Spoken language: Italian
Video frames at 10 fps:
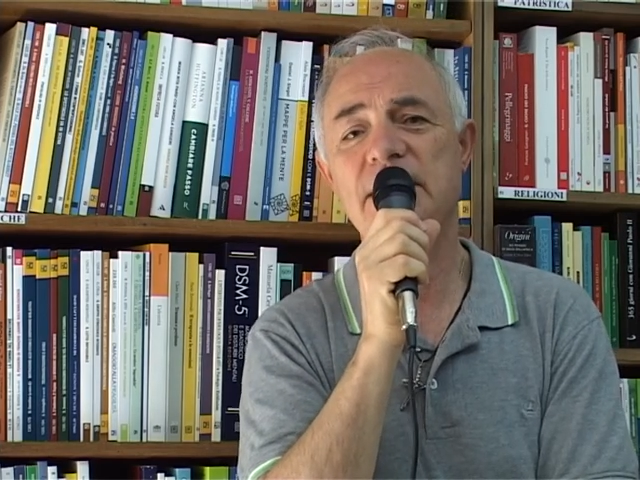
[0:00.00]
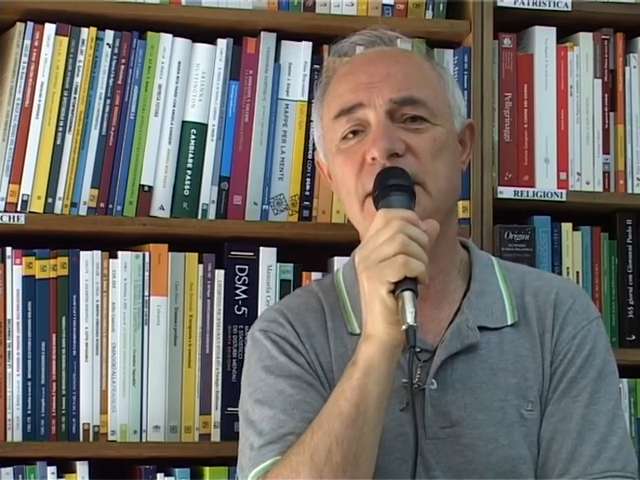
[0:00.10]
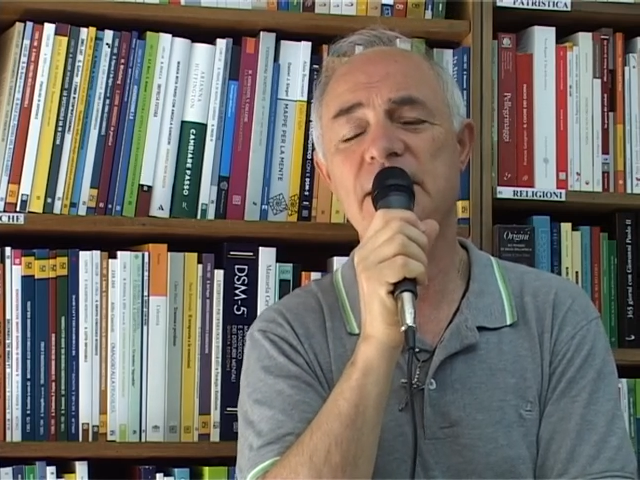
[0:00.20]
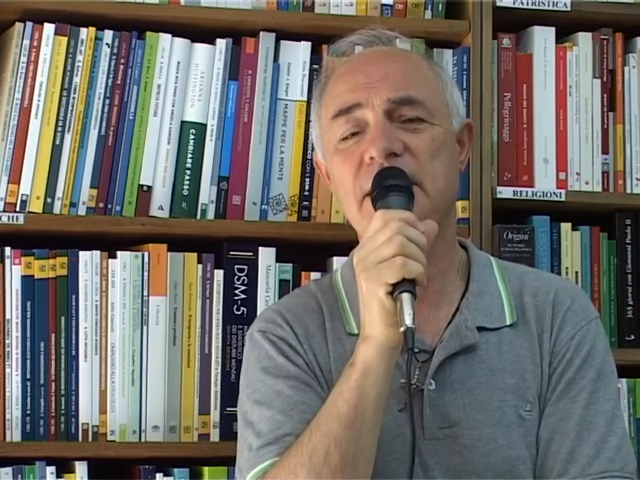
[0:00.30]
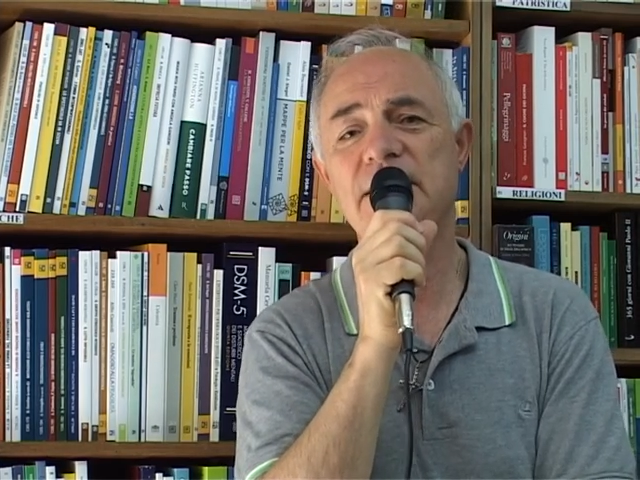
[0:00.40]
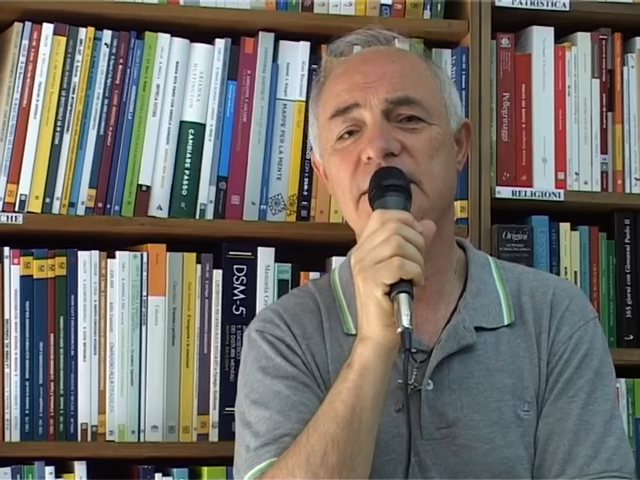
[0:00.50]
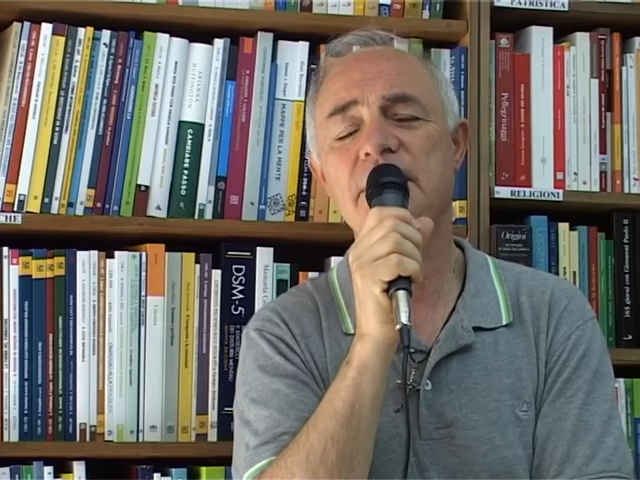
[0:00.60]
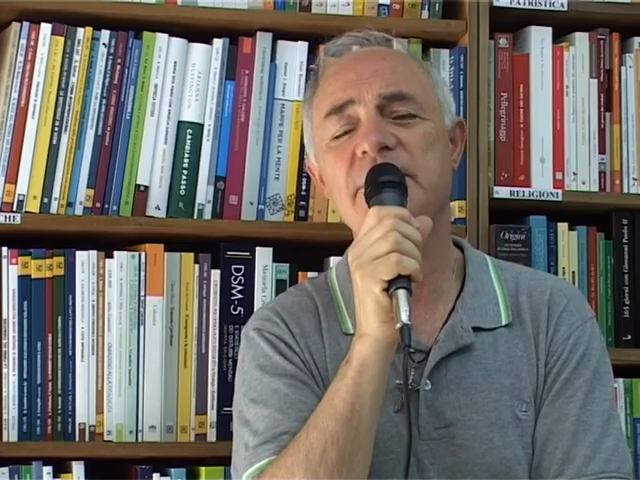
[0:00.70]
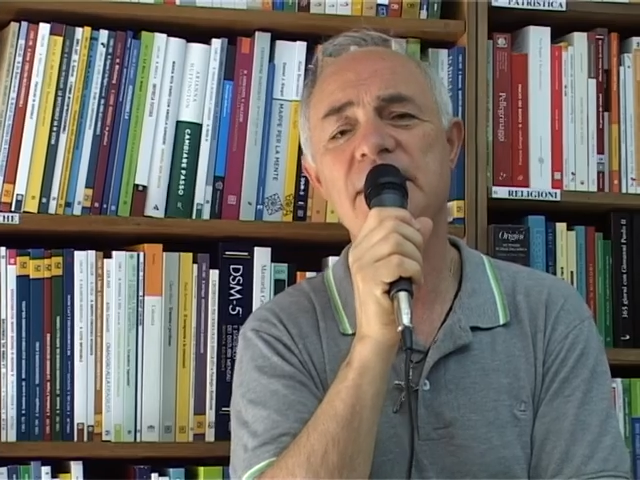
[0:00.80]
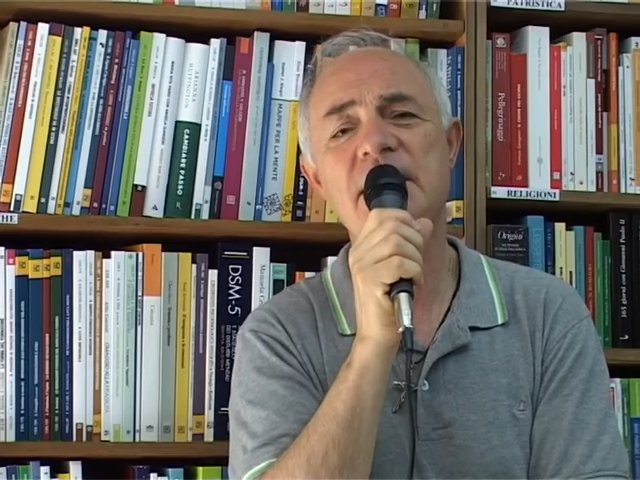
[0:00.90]
della
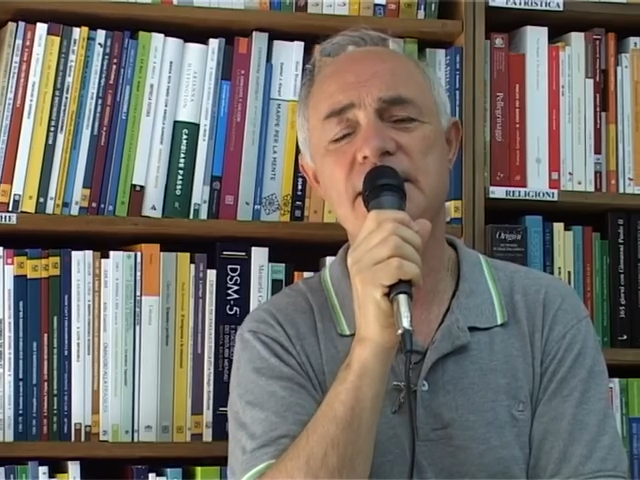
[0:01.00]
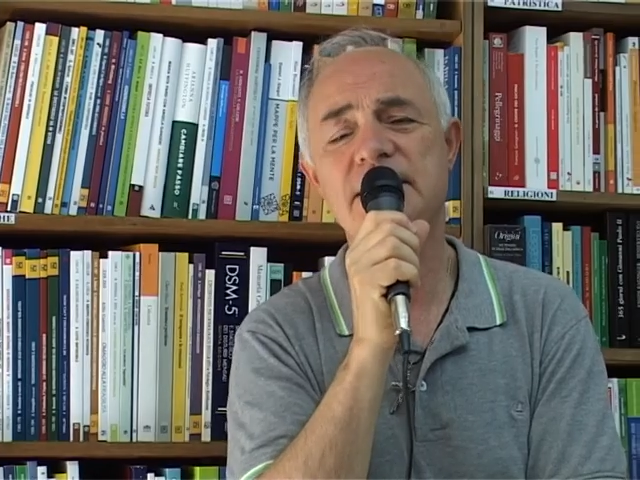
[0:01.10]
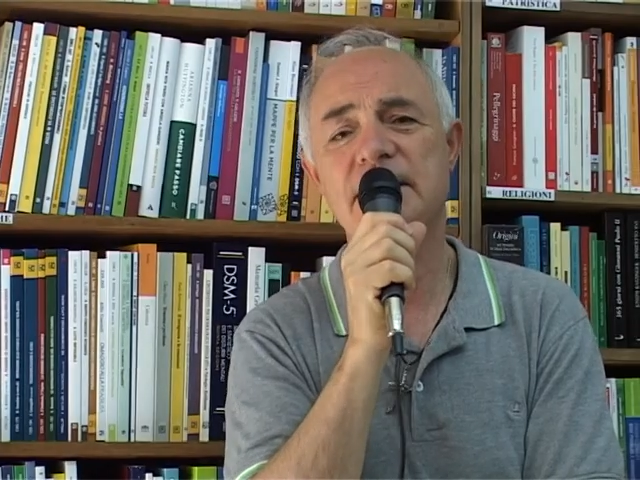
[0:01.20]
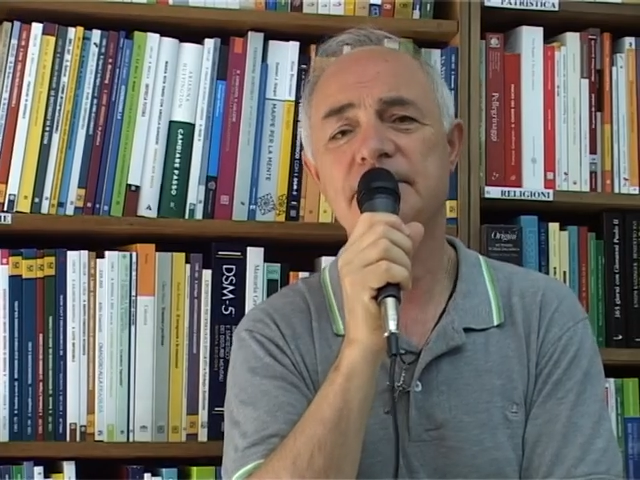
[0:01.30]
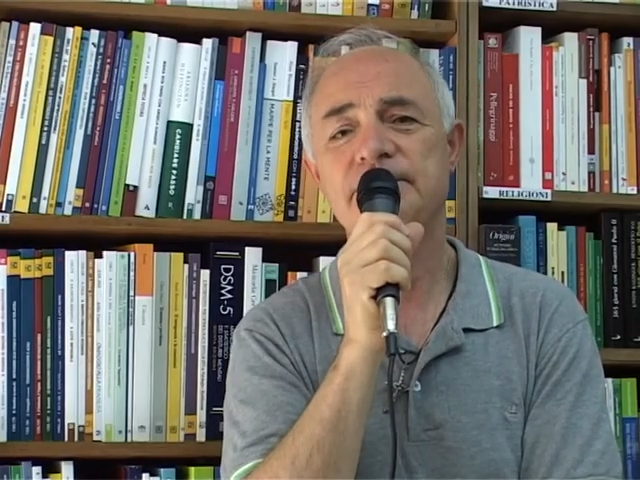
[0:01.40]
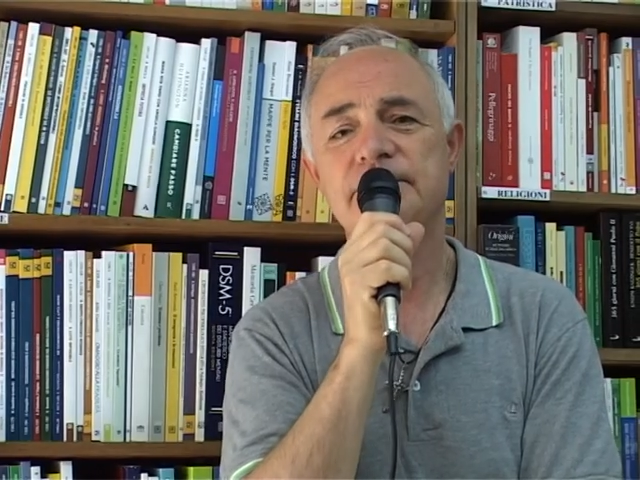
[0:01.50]
tiepidezza,